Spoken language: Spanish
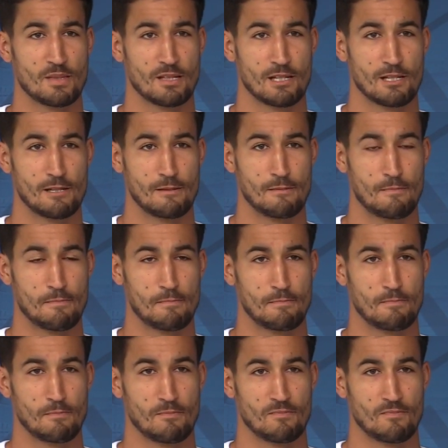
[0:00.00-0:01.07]
Vale, vale.
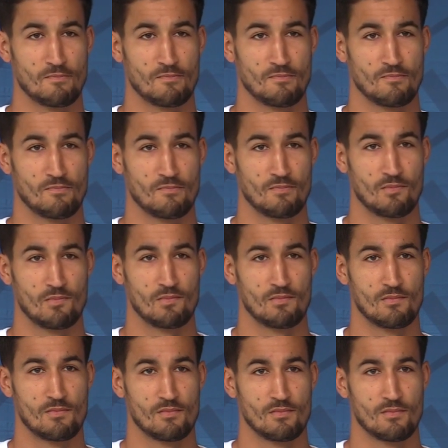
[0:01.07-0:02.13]
Eh, eh,
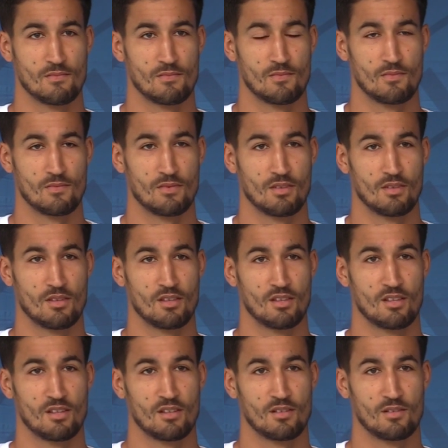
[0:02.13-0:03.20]
cuéntanos un poquito cómo se
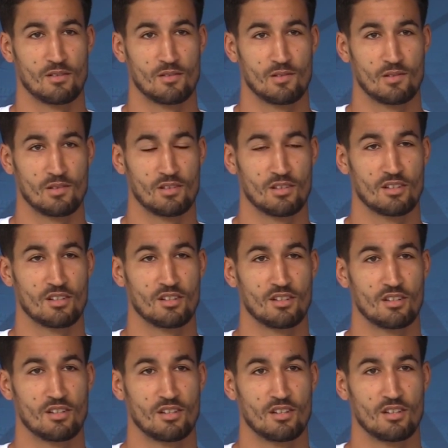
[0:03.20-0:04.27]
gestó tu fichaje por
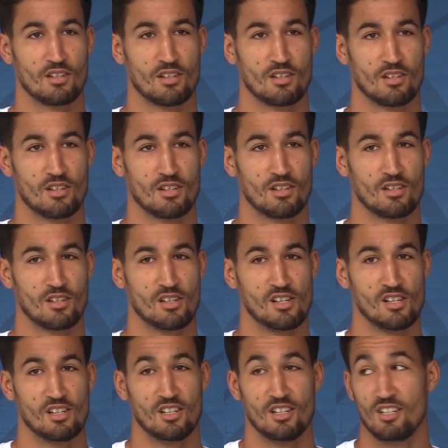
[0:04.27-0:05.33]
el Depor.
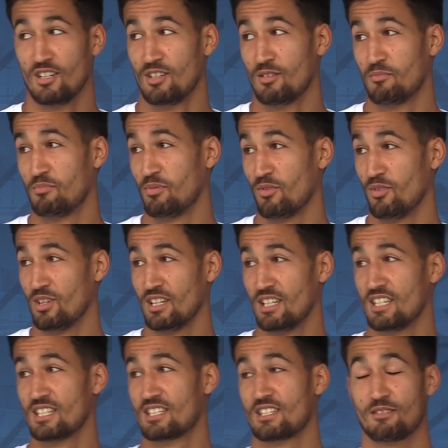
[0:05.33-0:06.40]

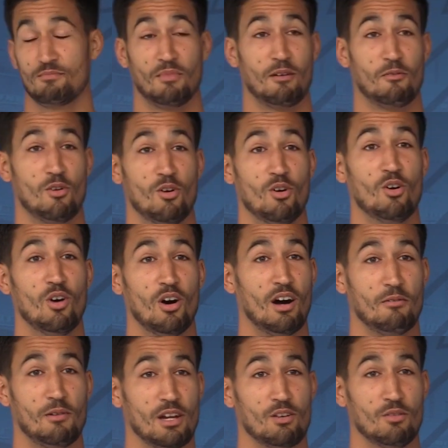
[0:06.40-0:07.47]
Pues me habló,
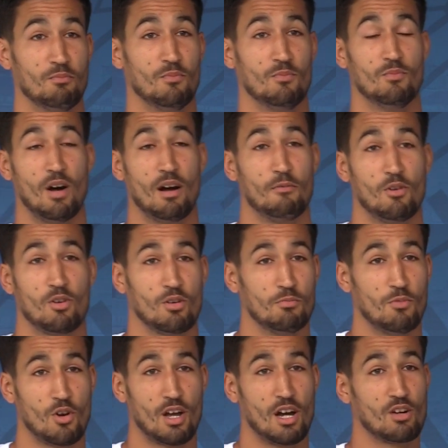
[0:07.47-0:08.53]
hablé con, habló con
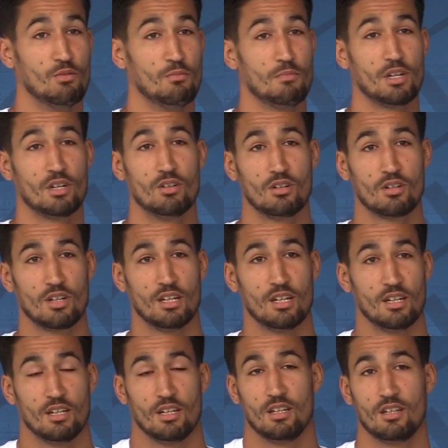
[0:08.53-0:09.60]
Borja conmigo
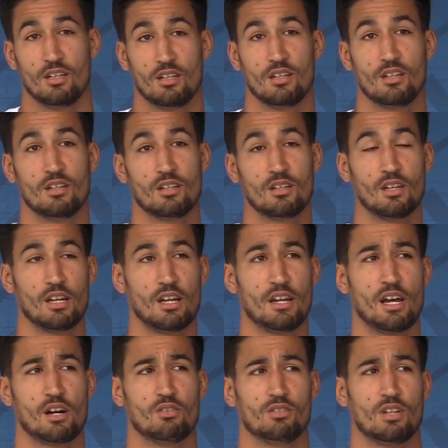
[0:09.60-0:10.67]
que,
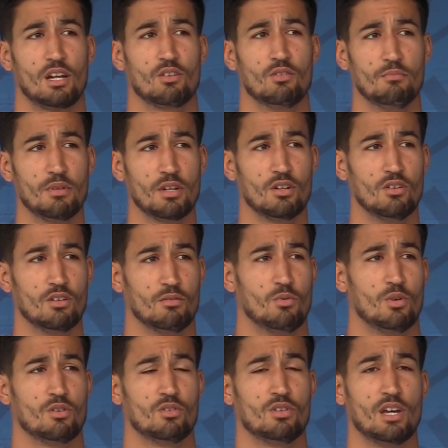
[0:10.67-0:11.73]
quería contar conmigo y
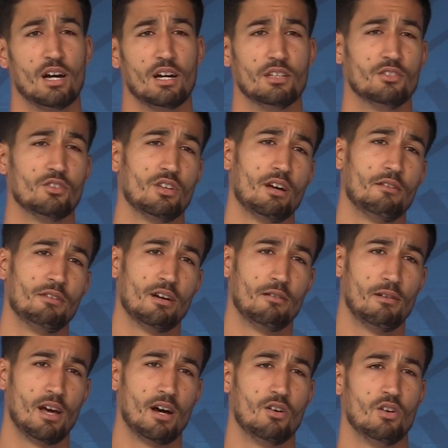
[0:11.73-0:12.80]
bueno, ya, yo ya había
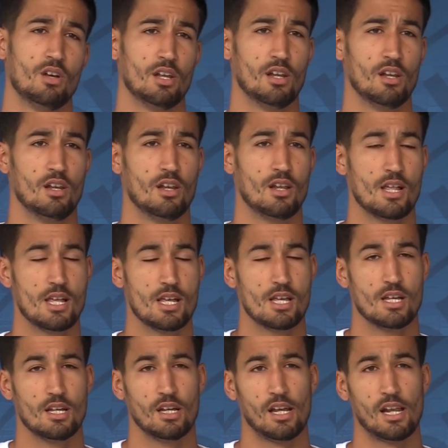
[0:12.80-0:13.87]
hablado el,
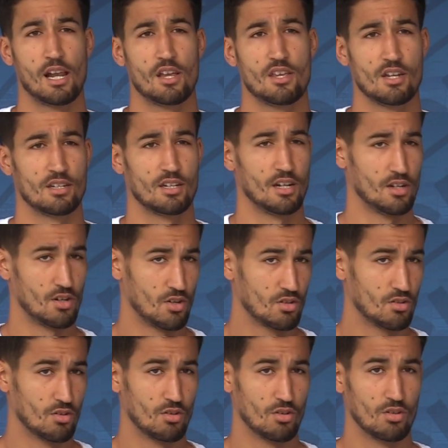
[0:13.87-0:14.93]
año anterior
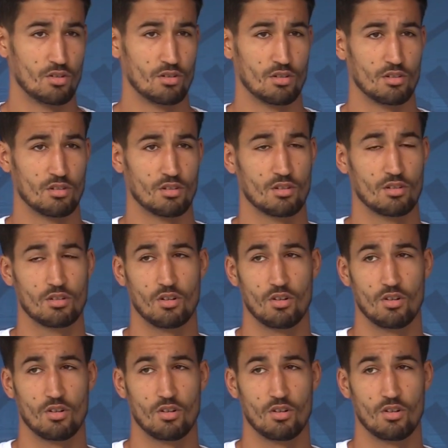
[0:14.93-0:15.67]
con,